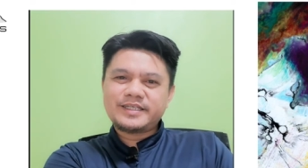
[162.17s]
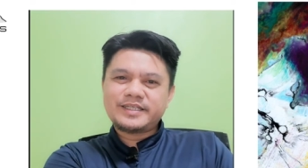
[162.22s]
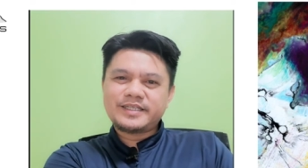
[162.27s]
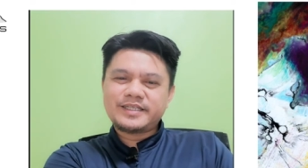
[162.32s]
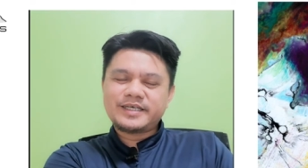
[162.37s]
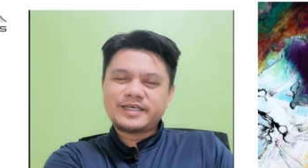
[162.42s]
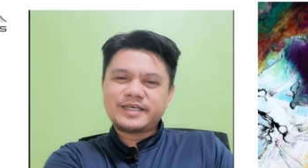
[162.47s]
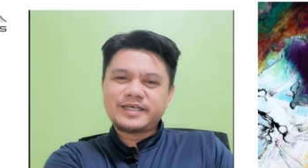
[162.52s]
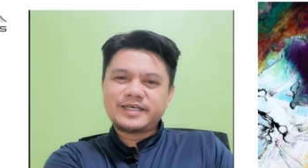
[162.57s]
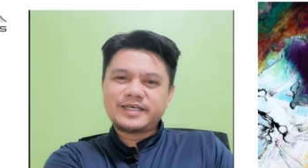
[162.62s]

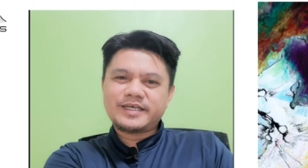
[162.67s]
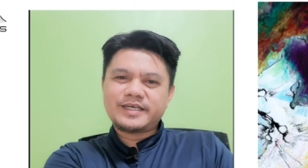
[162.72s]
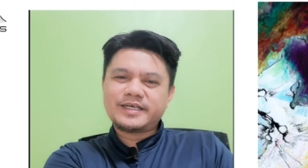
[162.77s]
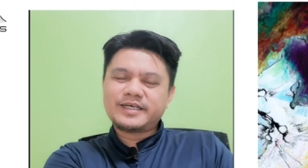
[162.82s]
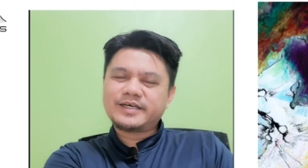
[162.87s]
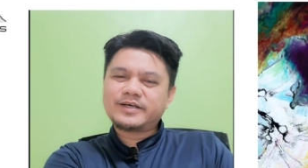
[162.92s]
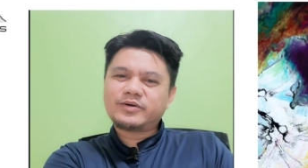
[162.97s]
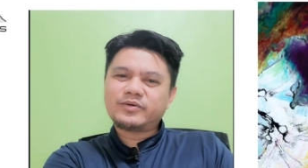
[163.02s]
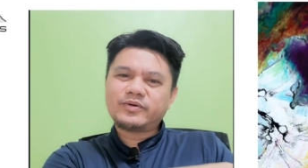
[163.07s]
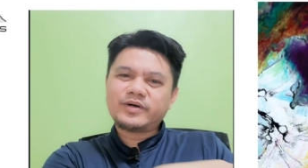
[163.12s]
na
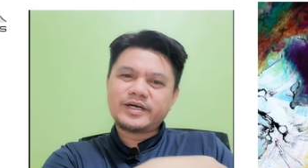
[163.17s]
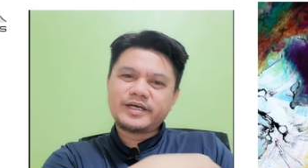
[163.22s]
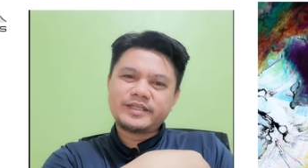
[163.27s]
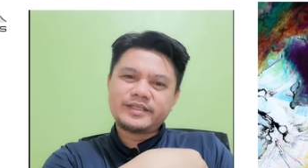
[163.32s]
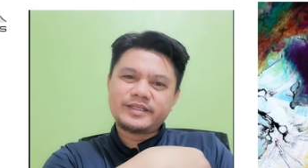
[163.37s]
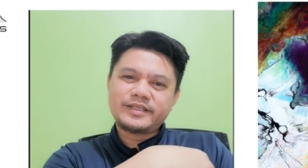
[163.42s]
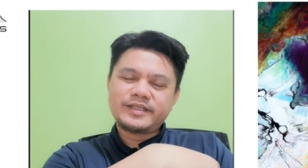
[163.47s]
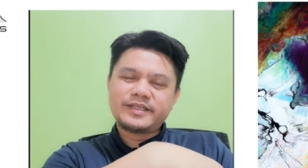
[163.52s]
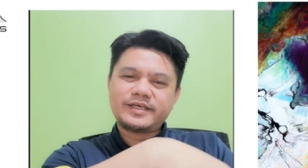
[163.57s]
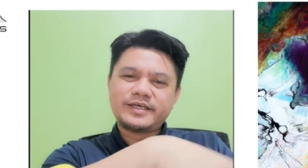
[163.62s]

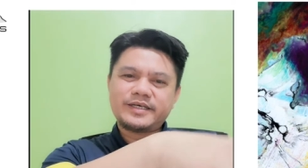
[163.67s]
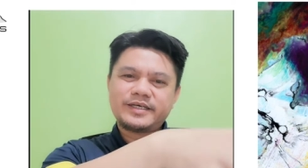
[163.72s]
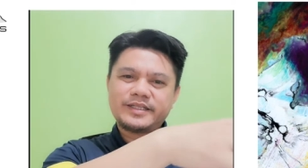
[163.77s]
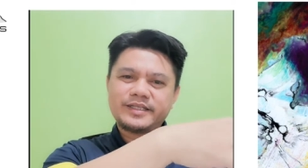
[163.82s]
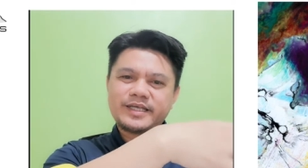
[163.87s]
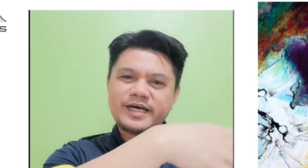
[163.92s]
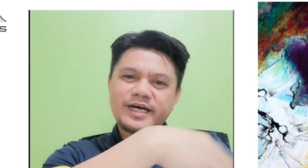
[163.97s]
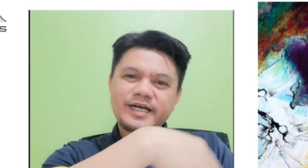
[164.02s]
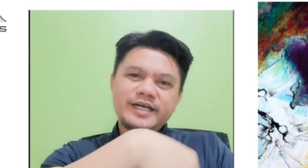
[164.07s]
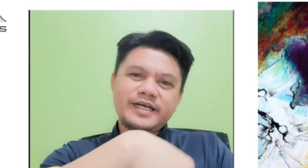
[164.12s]
kuan na
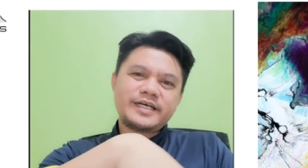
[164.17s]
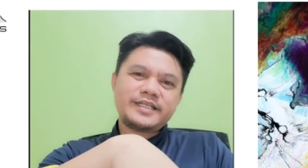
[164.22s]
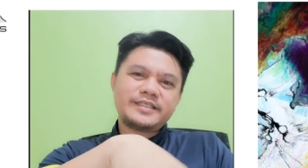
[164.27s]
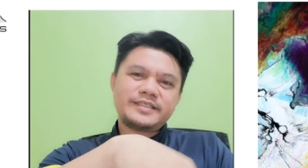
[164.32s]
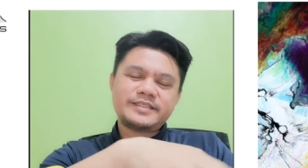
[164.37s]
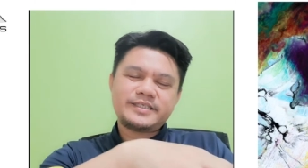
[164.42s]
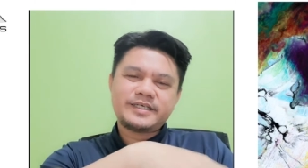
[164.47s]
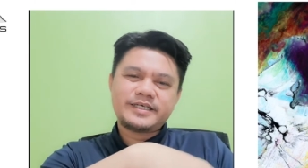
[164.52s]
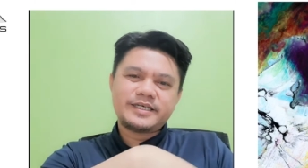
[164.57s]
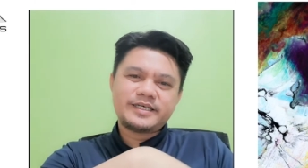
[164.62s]

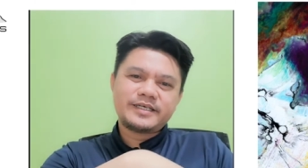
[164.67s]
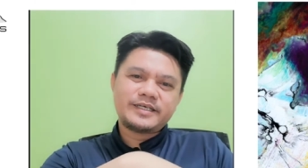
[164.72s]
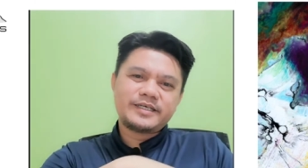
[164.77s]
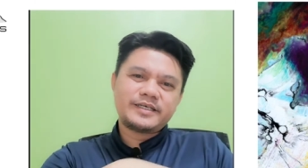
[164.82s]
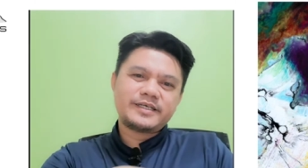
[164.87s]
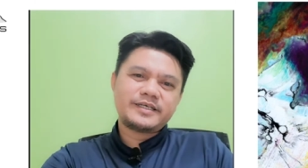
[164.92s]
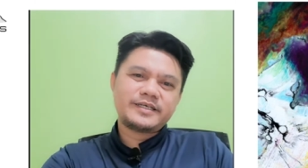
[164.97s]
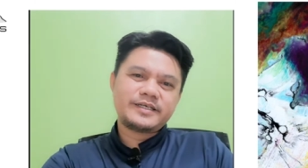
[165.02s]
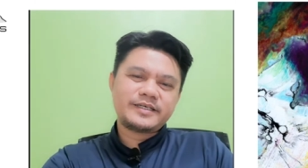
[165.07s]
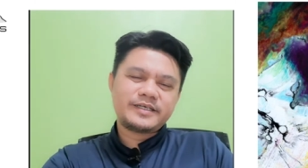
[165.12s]
dagan sa
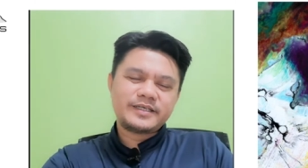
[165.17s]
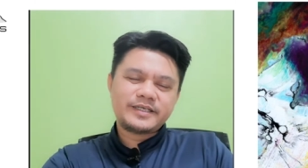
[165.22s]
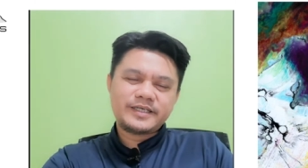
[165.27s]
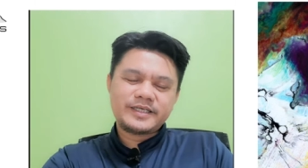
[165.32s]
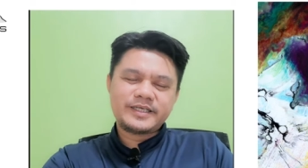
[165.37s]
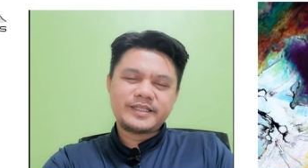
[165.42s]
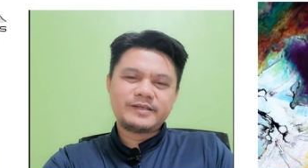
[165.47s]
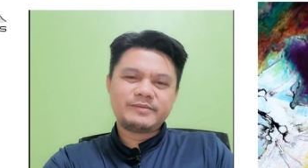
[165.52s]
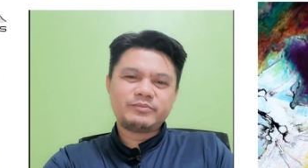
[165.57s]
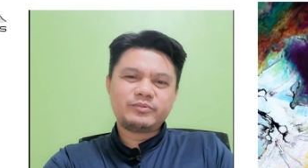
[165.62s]

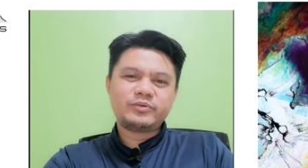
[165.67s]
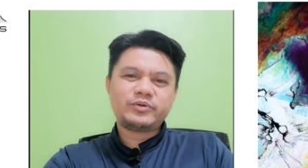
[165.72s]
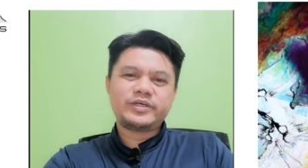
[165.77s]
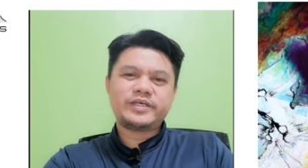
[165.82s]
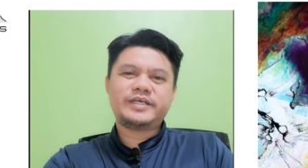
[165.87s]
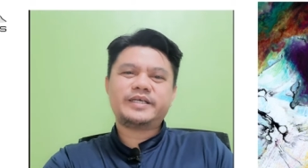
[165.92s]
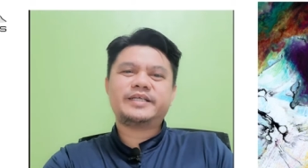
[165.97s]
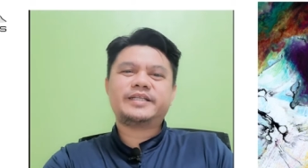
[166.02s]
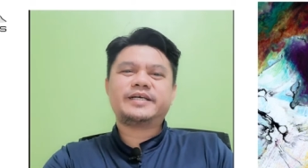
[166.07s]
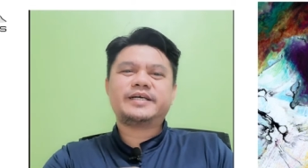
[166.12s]

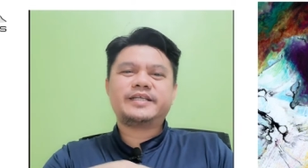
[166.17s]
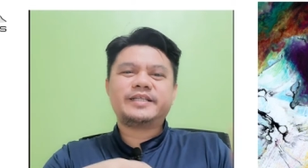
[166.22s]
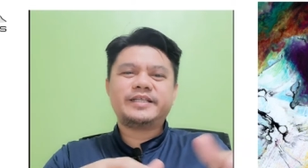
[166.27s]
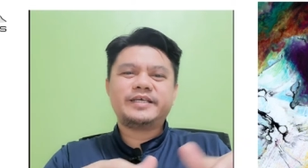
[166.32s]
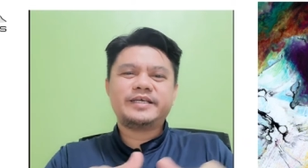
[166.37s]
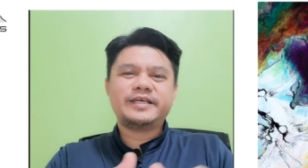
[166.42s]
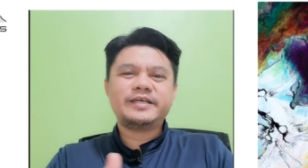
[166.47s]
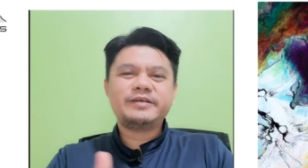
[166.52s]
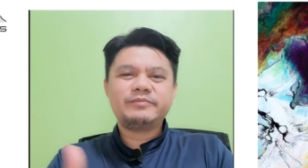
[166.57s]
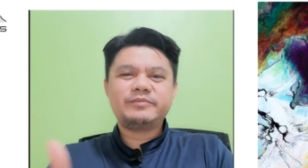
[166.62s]
kinabuhi and
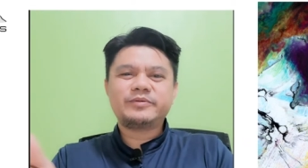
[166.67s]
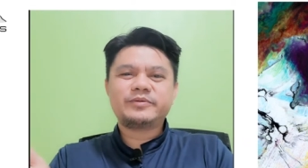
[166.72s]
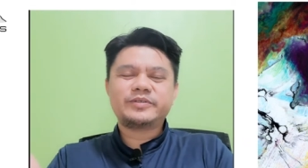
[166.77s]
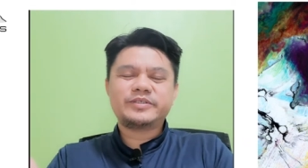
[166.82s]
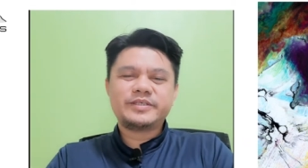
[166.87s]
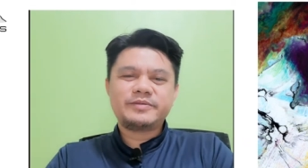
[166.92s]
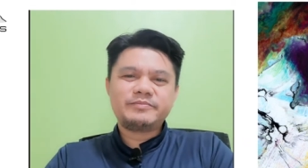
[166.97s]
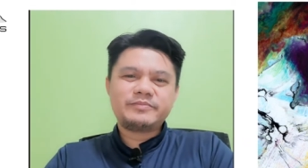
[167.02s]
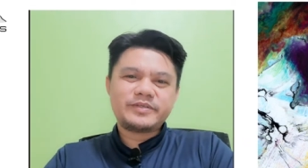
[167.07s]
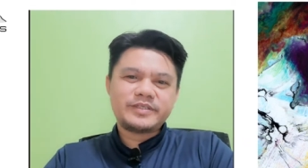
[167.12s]
kaning Hebrew
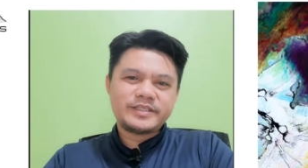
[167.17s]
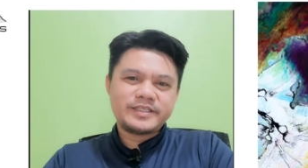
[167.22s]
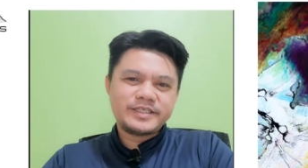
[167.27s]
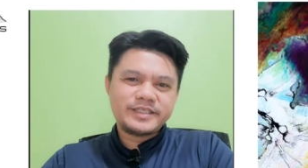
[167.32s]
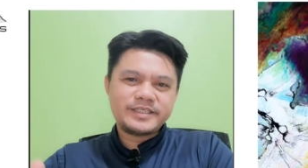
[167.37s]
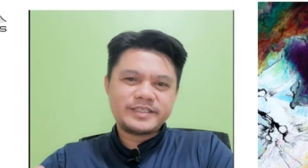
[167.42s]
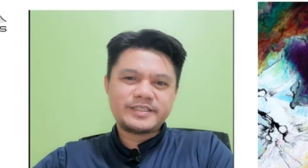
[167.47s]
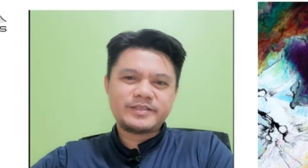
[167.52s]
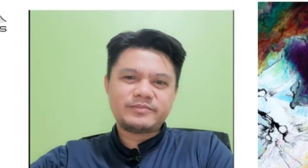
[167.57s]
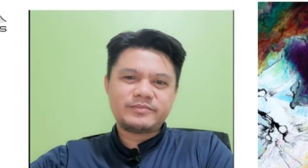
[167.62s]
syempre
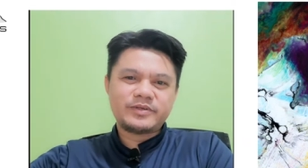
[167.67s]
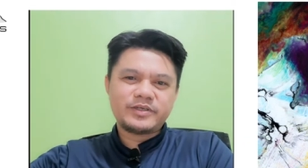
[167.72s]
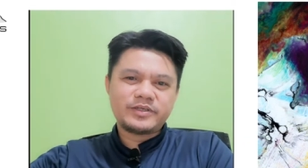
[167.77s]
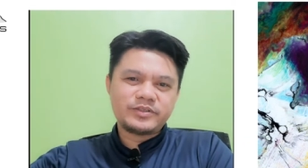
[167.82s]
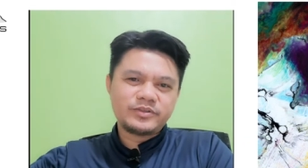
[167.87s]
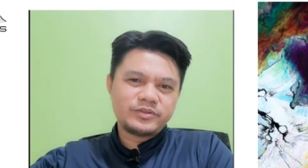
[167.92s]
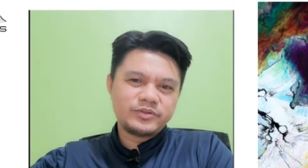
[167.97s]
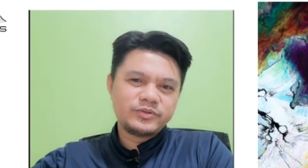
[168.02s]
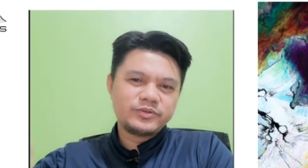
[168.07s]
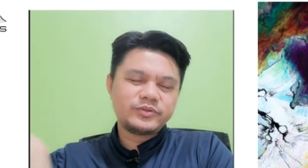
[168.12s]
diri sa
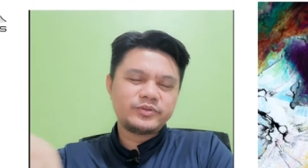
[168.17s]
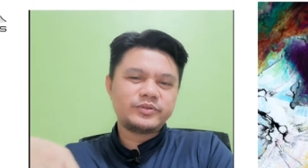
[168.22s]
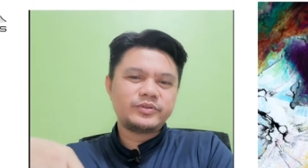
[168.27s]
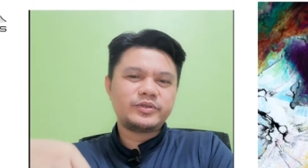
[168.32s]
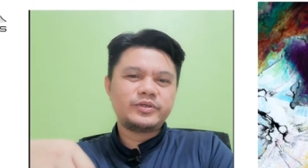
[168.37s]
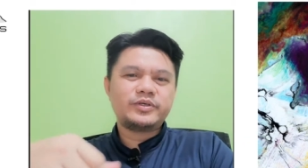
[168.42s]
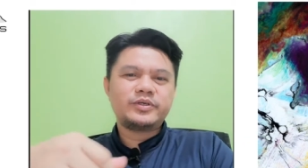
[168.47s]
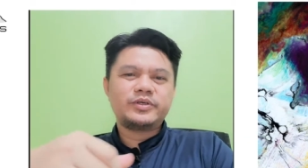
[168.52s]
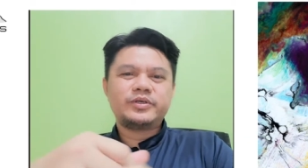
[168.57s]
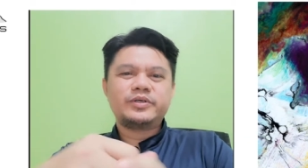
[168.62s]
mga Jew
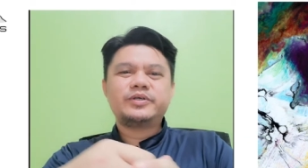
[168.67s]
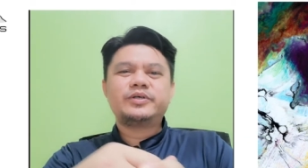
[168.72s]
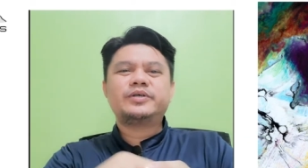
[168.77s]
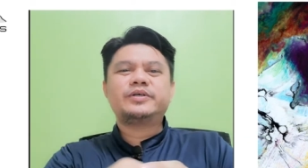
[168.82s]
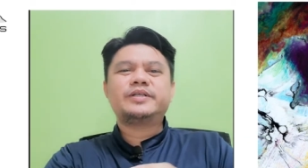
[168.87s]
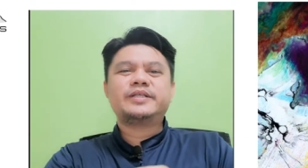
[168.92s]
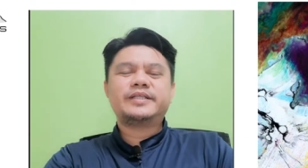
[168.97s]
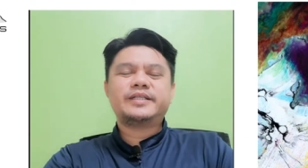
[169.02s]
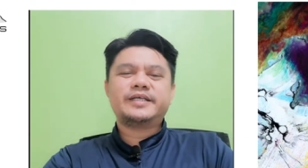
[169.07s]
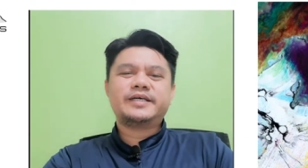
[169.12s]

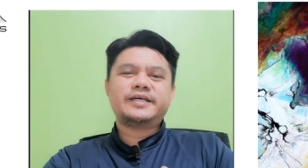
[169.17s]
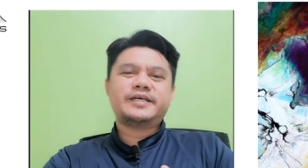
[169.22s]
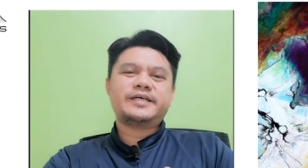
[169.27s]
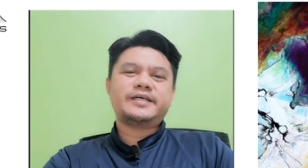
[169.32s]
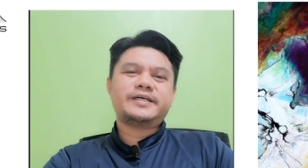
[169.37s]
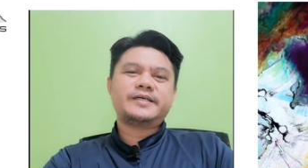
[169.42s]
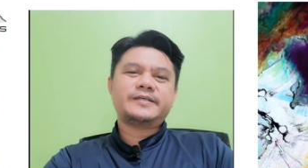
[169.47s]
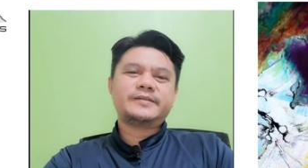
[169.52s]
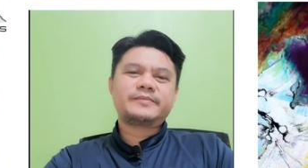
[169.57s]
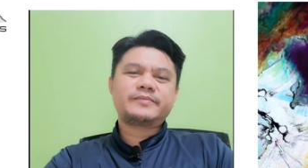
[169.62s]

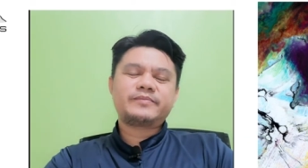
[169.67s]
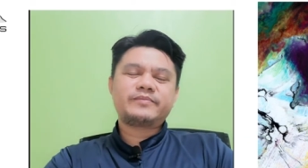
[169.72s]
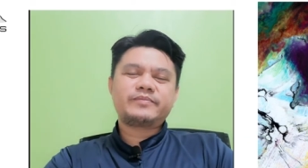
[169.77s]
na